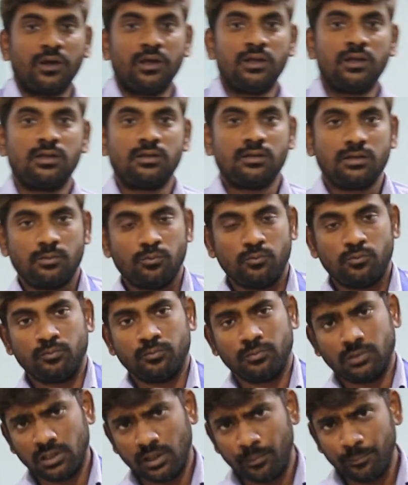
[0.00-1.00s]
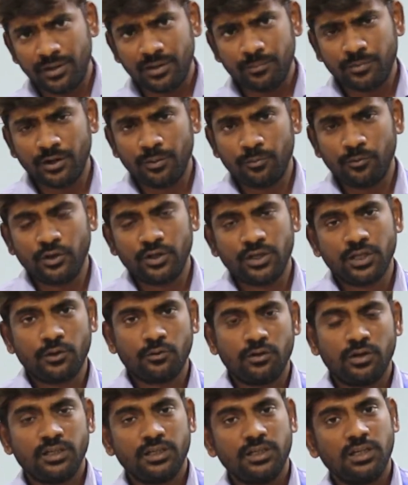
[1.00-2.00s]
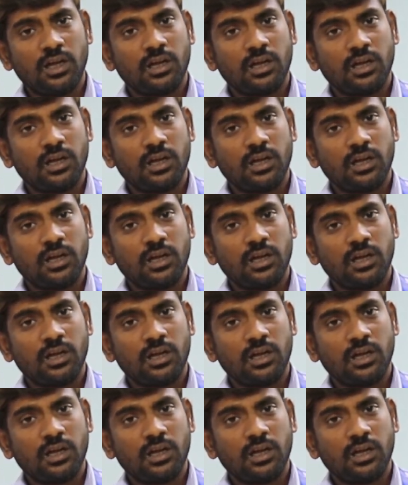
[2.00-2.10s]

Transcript: க கம்ப்ளீட் பண்ணி முடிக்கிறவங்களுக்கு